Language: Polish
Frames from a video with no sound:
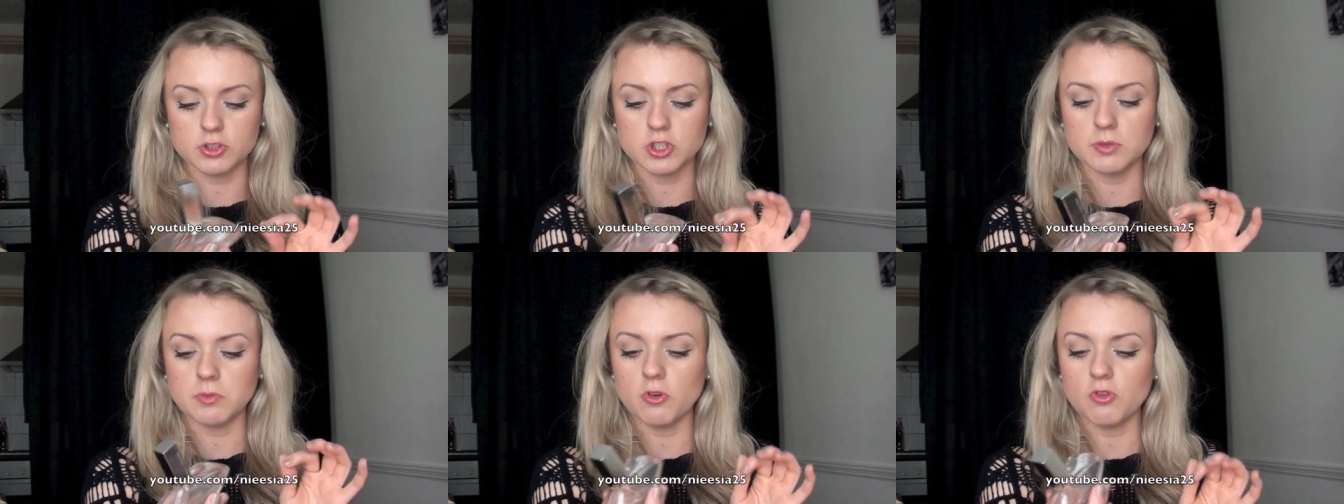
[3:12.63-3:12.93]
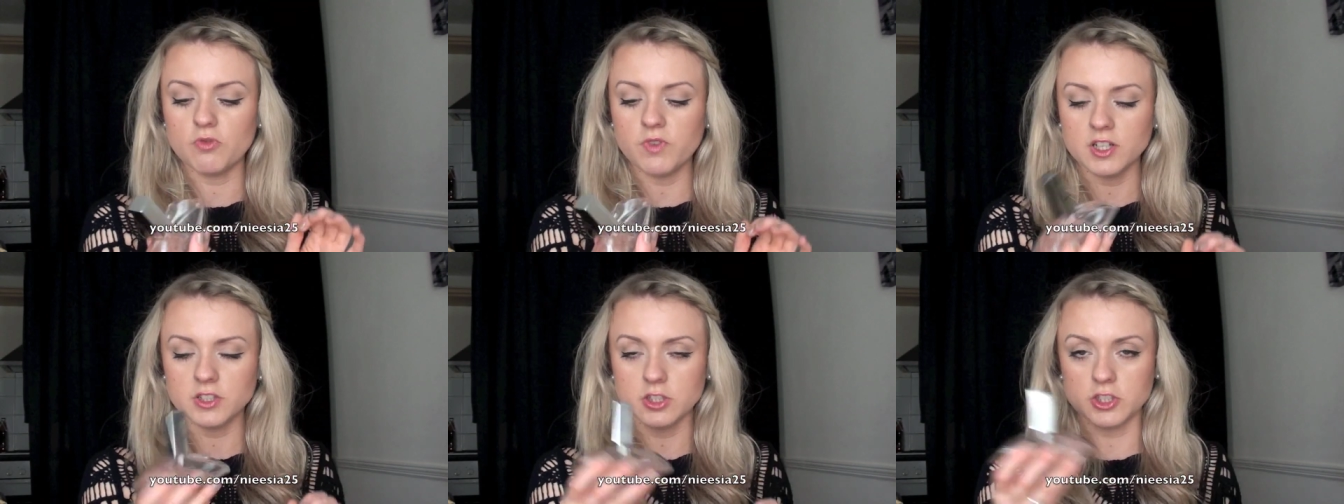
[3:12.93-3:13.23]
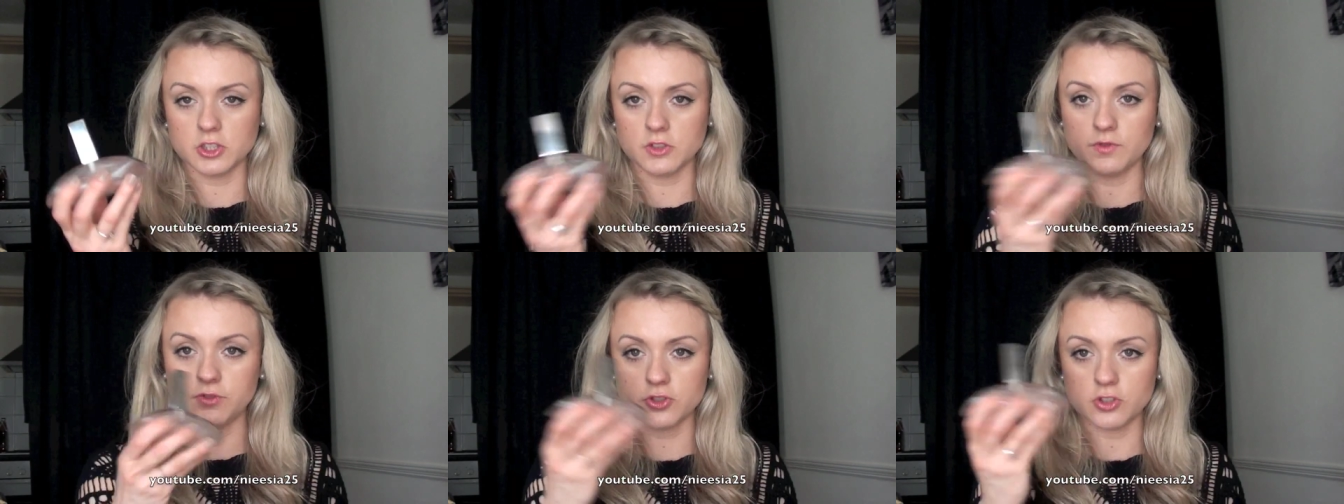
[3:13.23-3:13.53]
Trzeba
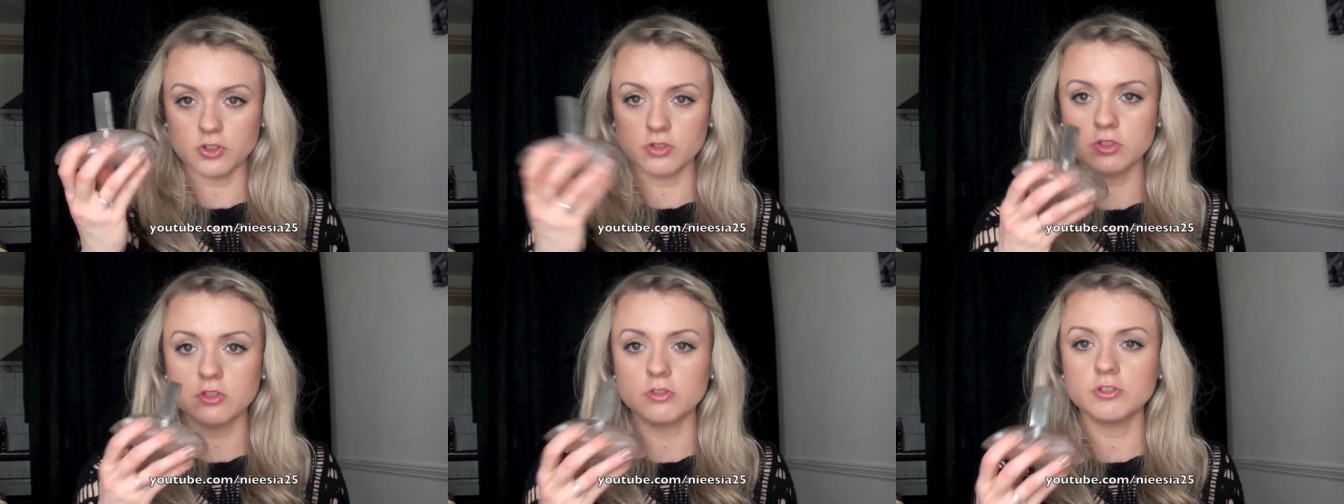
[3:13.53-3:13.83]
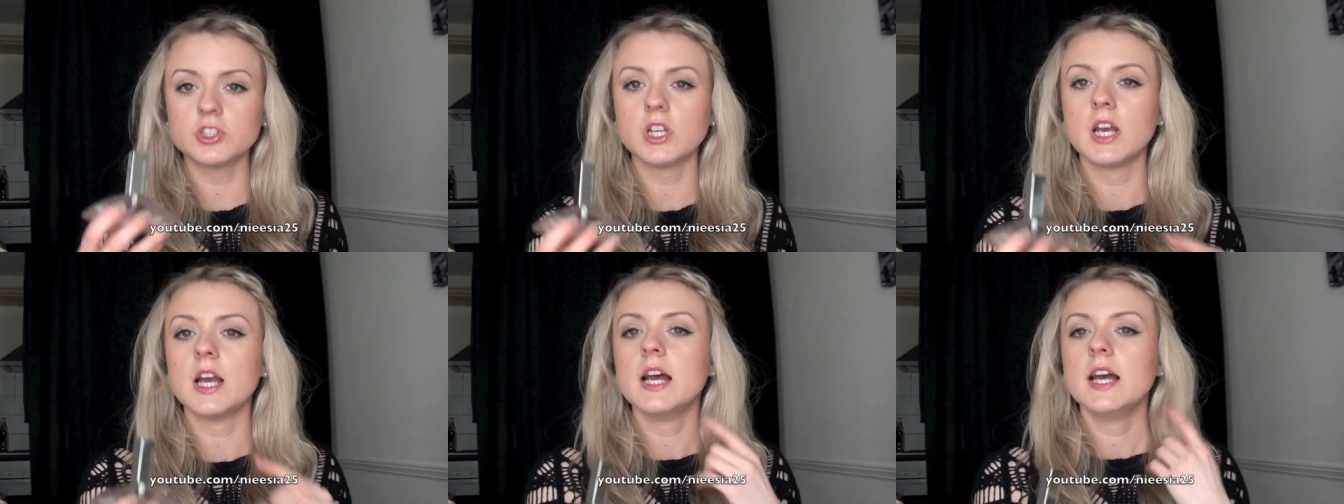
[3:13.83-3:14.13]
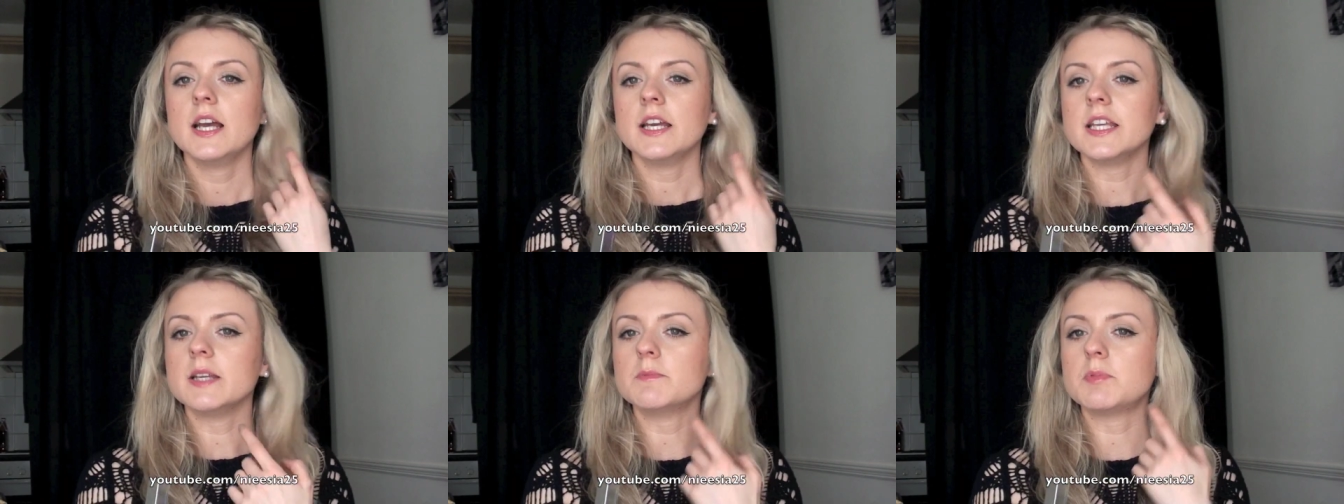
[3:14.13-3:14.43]
uważać, wstrząsnąć
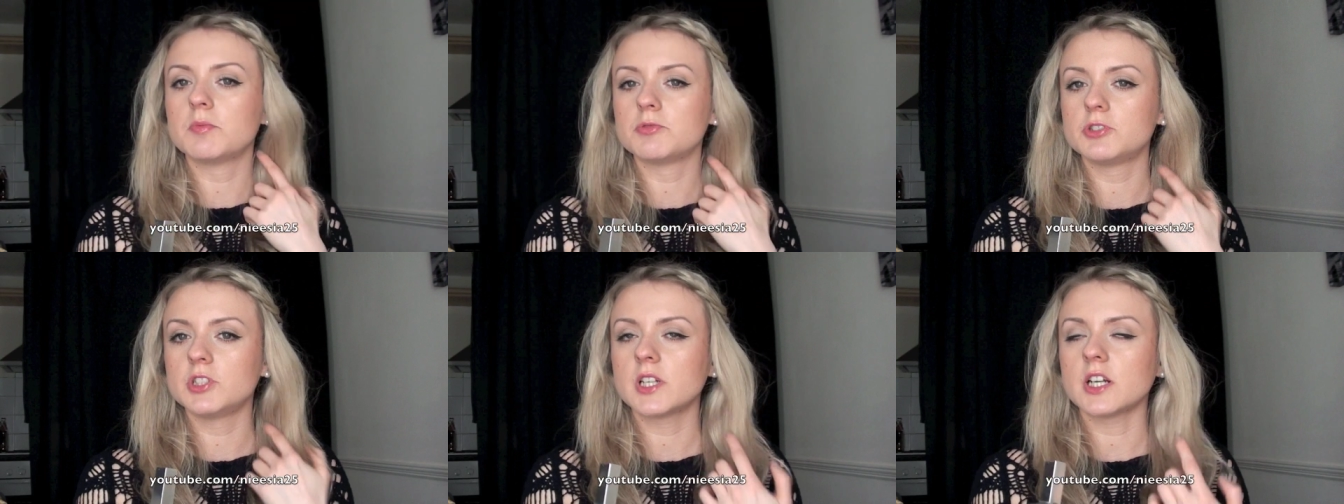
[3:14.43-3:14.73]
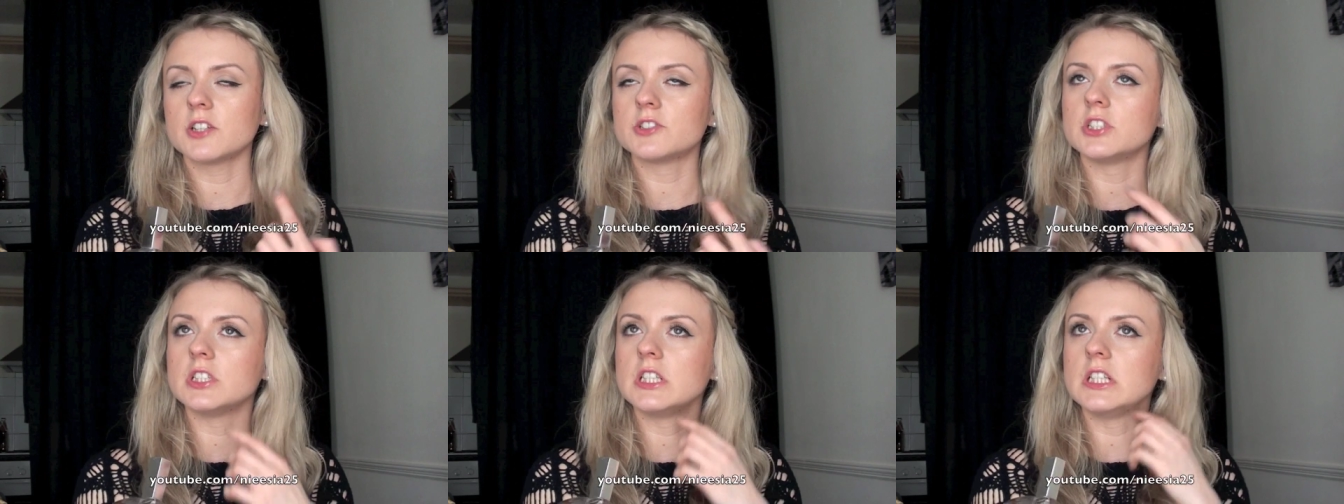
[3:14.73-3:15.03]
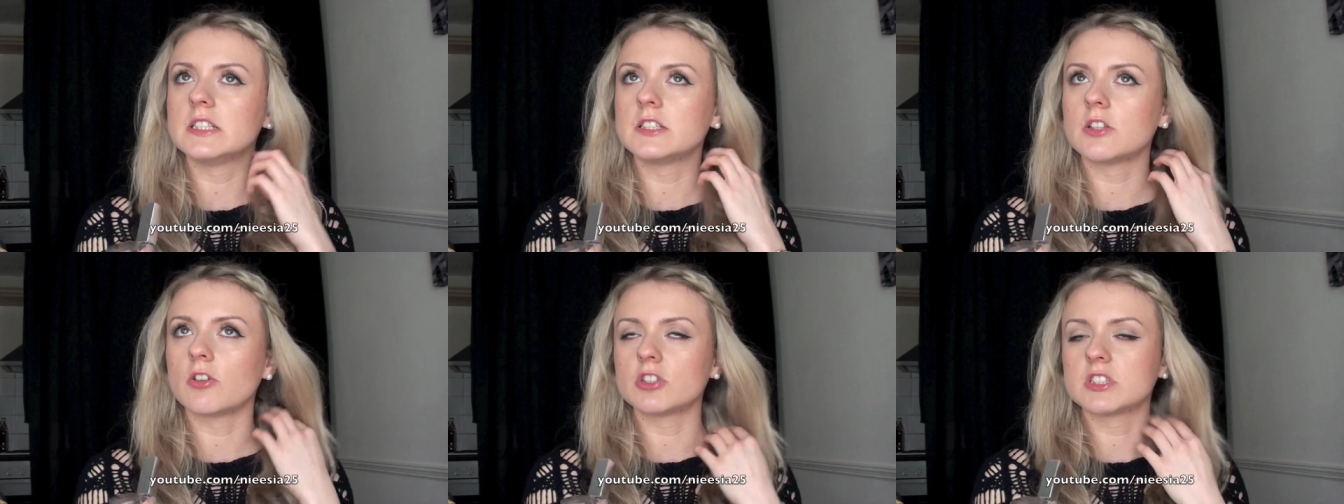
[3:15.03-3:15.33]
i popsikać
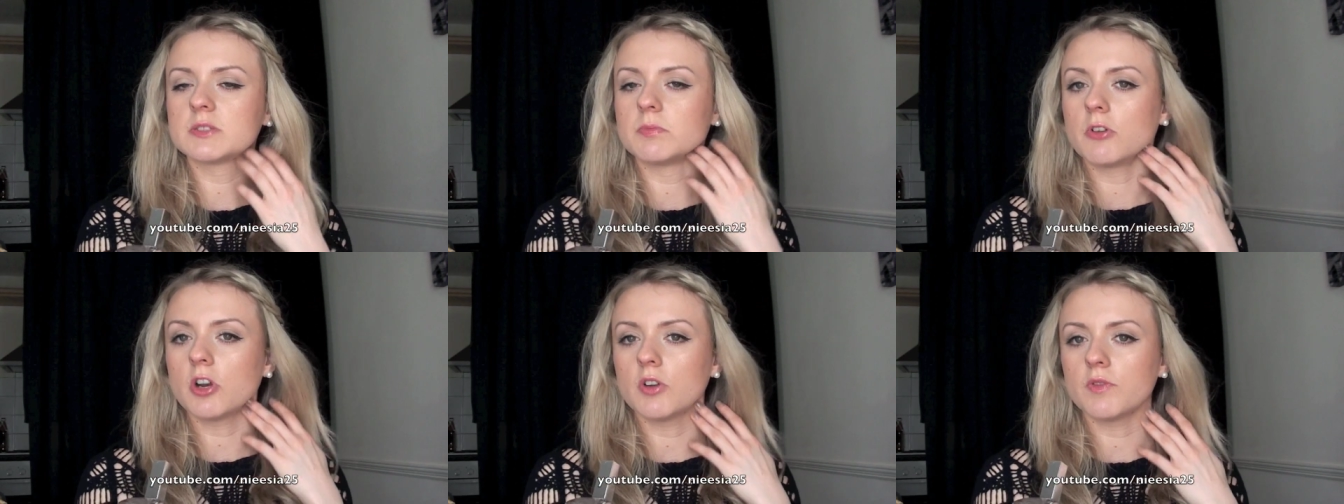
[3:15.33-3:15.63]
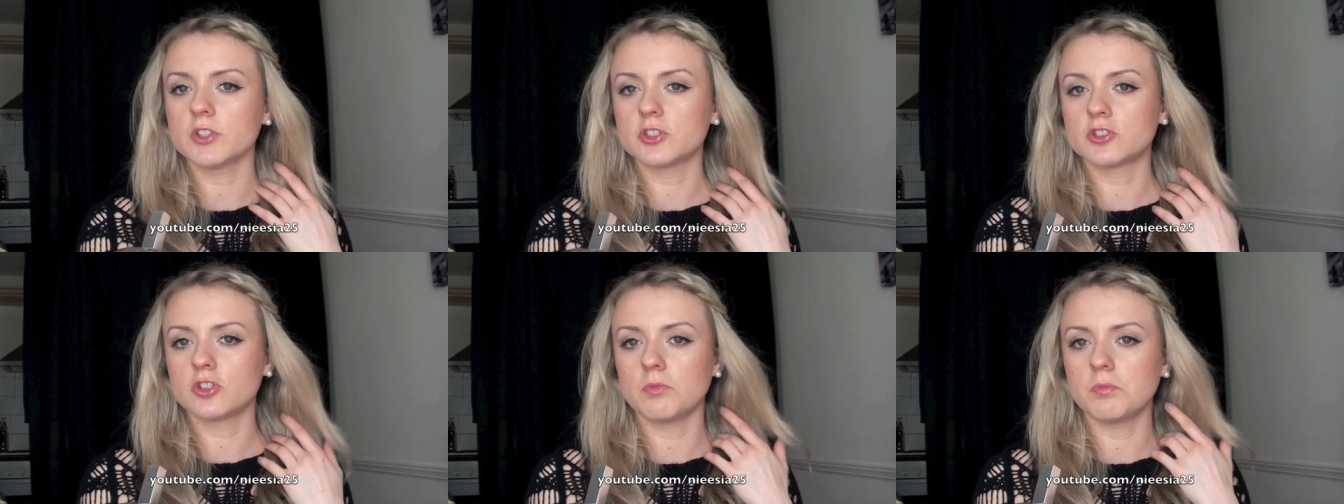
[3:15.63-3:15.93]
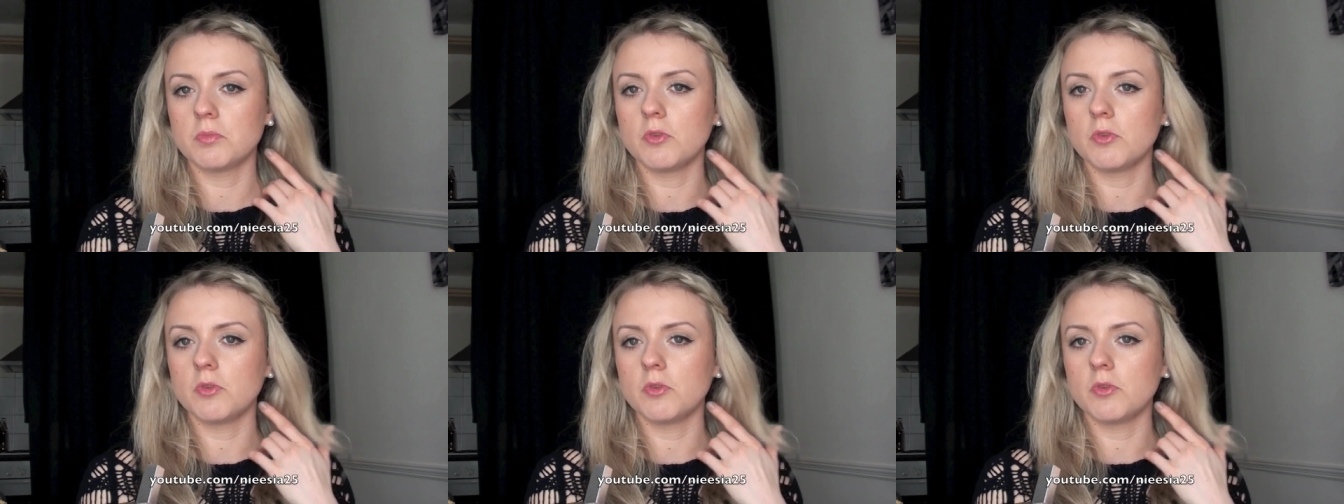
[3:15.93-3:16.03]
i rozsmarować to,